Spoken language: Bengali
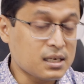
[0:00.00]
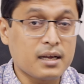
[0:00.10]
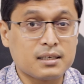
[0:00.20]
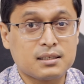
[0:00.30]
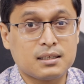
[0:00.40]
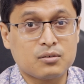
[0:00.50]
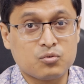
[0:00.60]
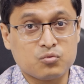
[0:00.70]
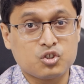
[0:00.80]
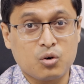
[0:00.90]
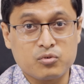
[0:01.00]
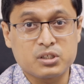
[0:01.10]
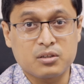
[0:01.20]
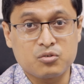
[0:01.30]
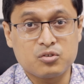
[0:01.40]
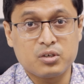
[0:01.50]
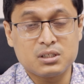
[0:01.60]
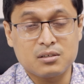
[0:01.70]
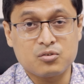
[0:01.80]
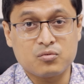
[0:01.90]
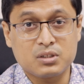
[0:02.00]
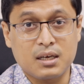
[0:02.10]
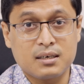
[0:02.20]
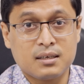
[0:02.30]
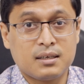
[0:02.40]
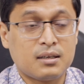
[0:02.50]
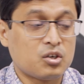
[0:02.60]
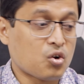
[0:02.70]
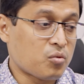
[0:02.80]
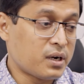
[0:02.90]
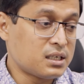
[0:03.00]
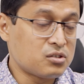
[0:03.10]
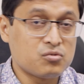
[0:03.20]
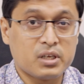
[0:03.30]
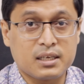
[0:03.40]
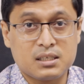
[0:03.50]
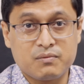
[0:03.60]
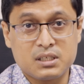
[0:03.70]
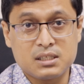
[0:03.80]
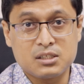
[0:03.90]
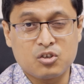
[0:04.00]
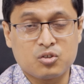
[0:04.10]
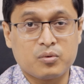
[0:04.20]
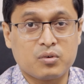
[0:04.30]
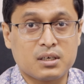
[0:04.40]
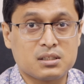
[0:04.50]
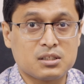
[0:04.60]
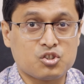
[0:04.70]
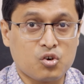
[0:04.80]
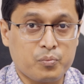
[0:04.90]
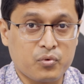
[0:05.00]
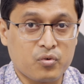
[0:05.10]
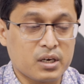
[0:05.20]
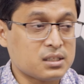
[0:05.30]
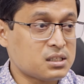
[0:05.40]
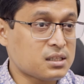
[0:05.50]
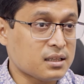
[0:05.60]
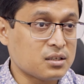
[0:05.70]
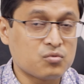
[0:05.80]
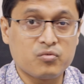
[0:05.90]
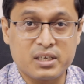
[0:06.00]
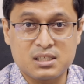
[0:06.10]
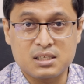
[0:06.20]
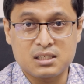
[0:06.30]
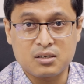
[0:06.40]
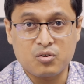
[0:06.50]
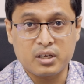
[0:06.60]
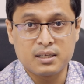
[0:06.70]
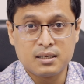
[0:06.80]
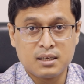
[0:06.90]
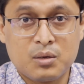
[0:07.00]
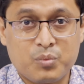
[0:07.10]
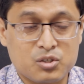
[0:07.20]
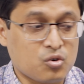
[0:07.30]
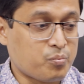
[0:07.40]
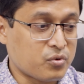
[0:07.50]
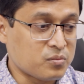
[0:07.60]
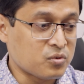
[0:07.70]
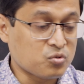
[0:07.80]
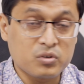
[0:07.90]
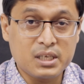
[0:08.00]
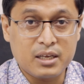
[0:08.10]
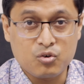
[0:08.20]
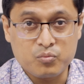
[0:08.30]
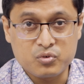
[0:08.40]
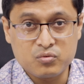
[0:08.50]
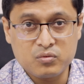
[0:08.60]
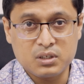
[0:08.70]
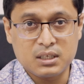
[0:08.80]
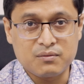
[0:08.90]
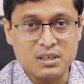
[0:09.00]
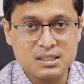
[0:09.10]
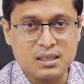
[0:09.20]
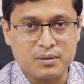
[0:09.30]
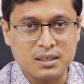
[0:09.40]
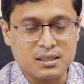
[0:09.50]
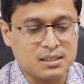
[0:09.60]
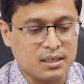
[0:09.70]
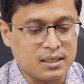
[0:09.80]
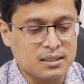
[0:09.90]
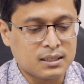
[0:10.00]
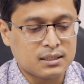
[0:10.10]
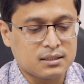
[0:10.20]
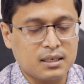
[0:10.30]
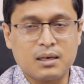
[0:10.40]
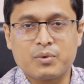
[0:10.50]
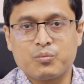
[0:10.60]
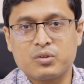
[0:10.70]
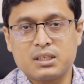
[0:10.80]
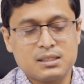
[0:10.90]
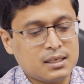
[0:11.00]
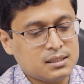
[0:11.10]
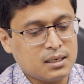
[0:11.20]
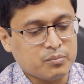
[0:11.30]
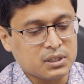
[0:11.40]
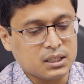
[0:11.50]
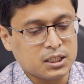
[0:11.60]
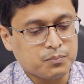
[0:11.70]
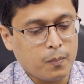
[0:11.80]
শারীরিক কোনো সমস্যা তৈরি হয়ে যার জন্য তার নর্মাল ডে টু ডে অ্যাক্টিভিটিস অথবা ওনার যে জব করেন তাতে কোনো রেস্ট্রিকশন হয় বা জব পরিবর্তন করেছে এরকম কোনো ইভিডেন্স আমাদের কাছে নাই তাই আমরা বলতে চাই যে আপনি